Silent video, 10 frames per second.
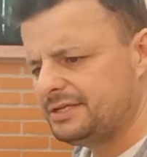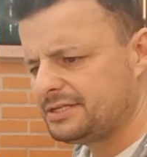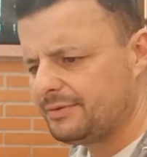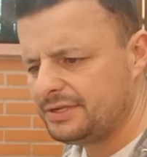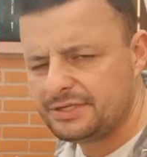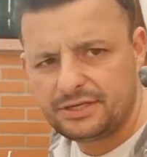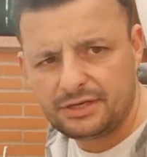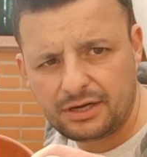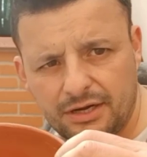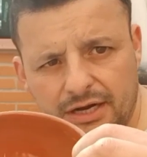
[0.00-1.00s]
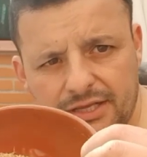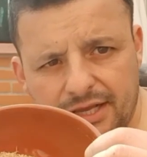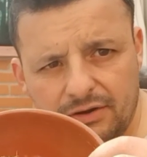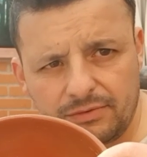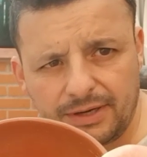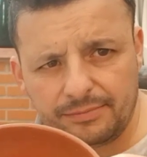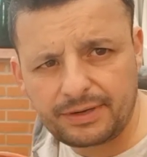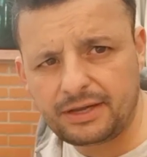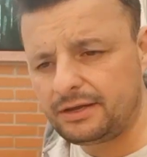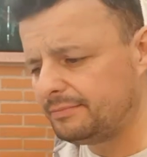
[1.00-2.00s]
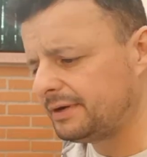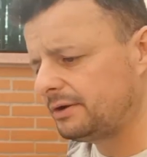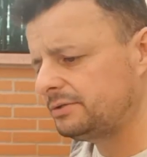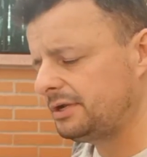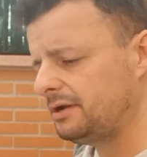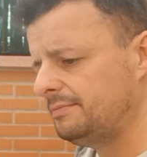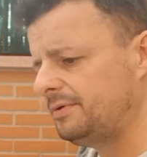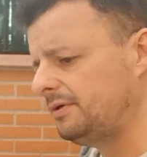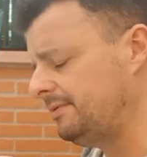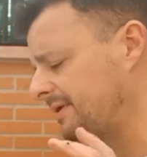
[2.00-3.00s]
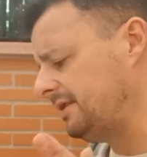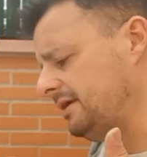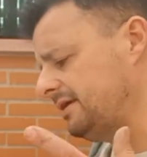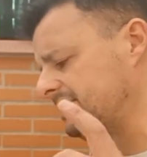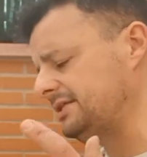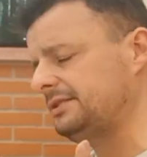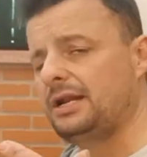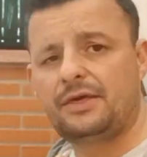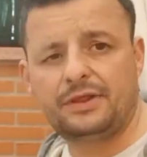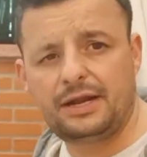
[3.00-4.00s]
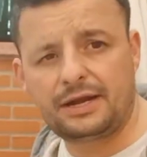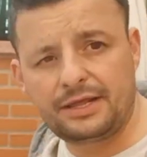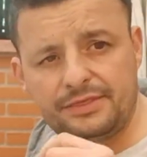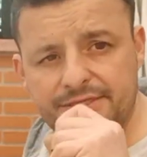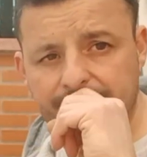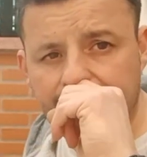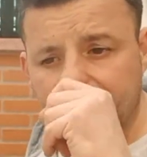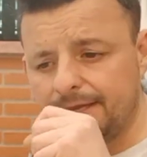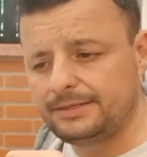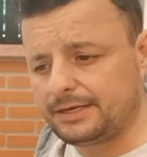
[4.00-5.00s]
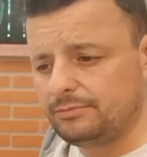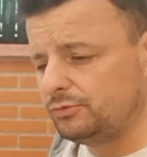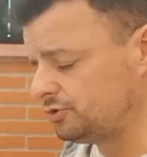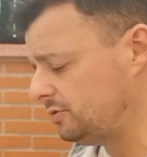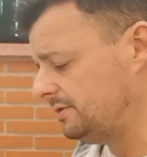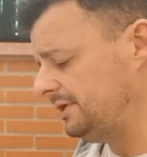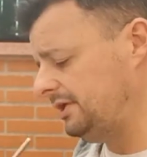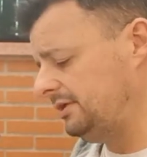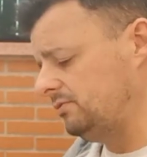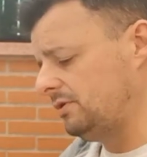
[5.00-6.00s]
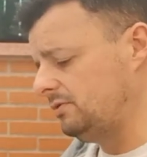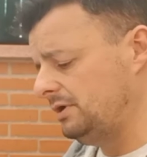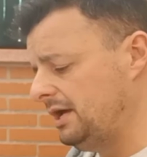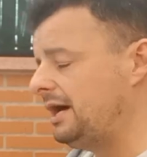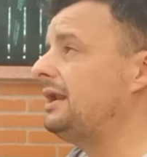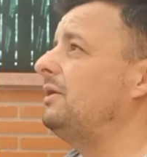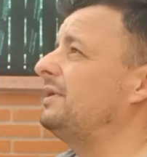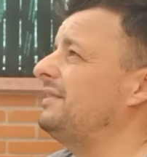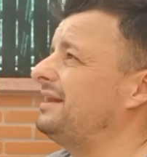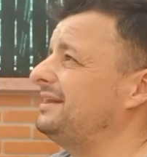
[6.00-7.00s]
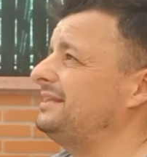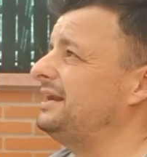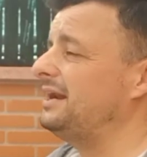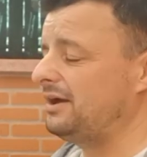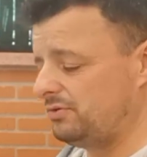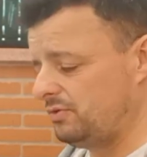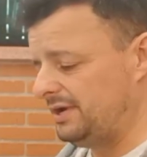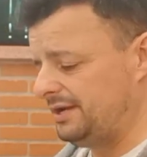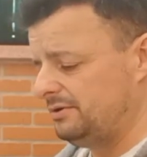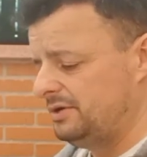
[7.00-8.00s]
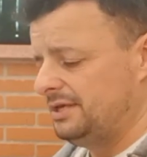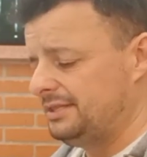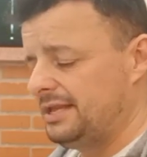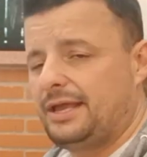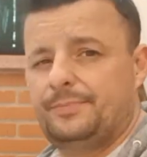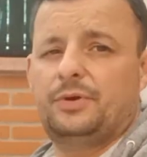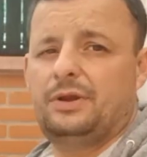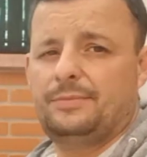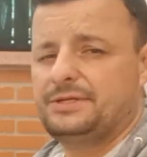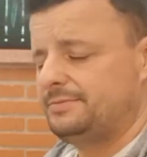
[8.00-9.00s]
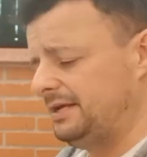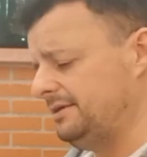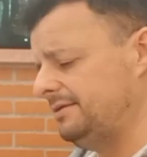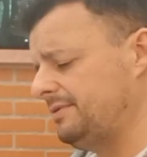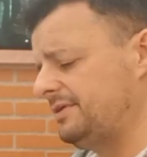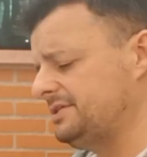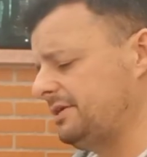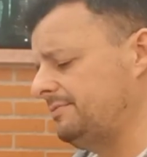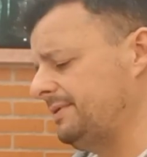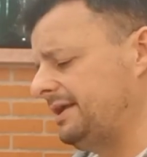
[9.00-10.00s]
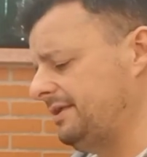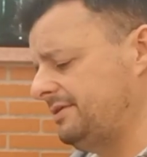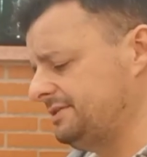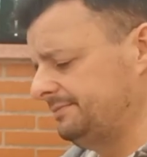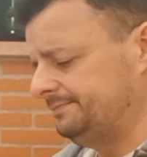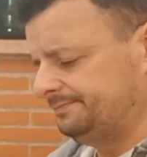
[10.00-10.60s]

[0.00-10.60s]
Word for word: Ya sabéis, rayarlo, ¿vale? Para, para no tener el problema de que se entrelacen las raíces entre el musgo y luego a la hora de retirar el acudo aéreo tengáis problemas, ¿vale? Empecéis a romper raíces.